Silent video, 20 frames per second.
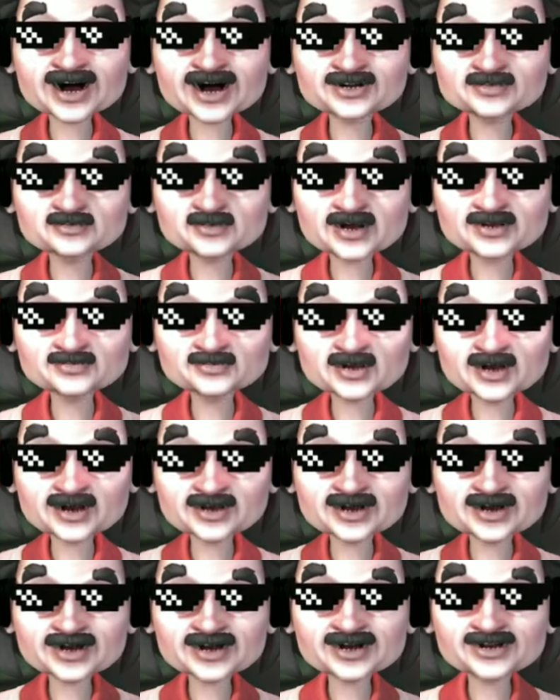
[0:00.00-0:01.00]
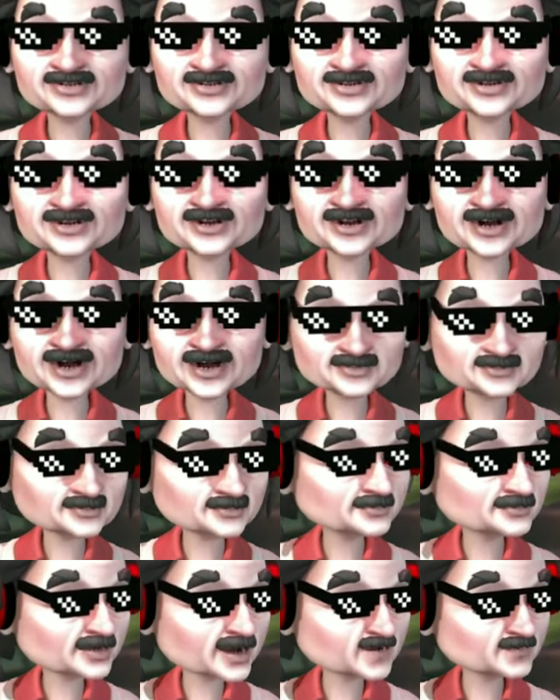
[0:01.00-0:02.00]
มปิดโบด้วยนะเดี๋ยวดู
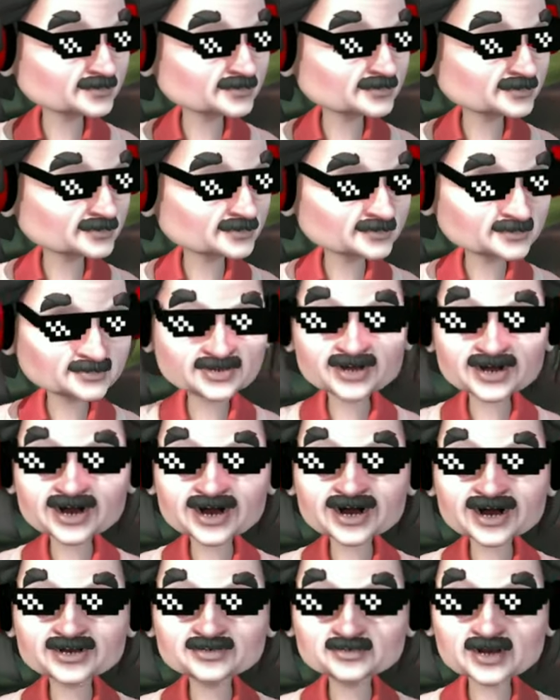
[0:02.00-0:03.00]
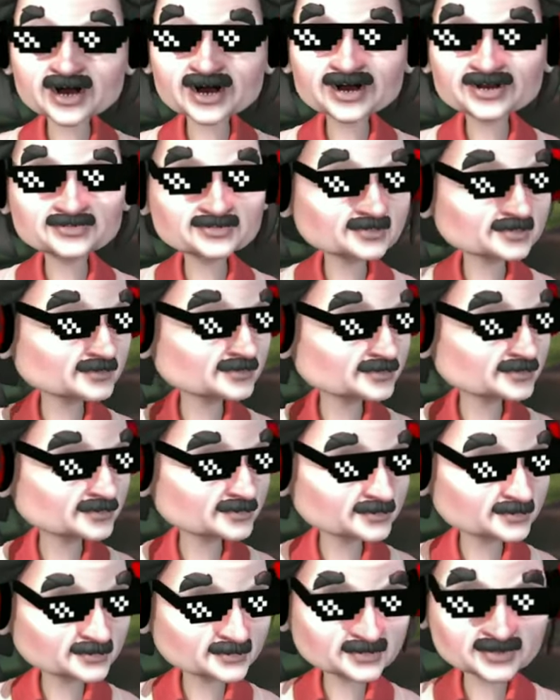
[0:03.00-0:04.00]
ว่าสูตรนี้วันนี้กำไรหรือเปล่ากับ
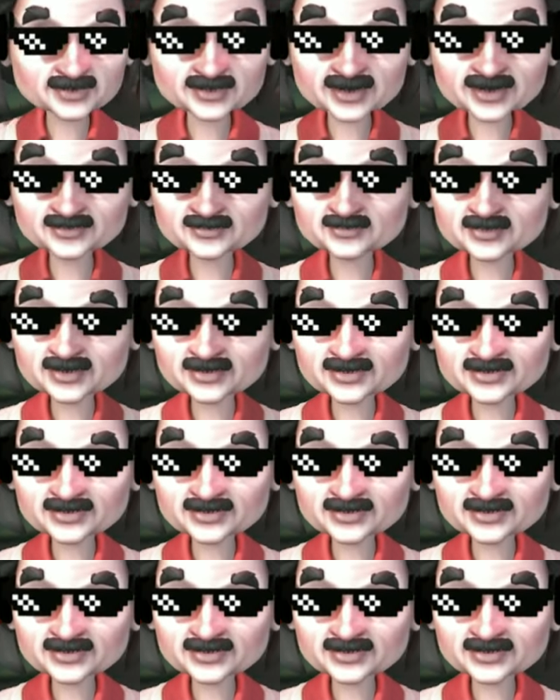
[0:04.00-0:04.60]
สาวถ้ำนะ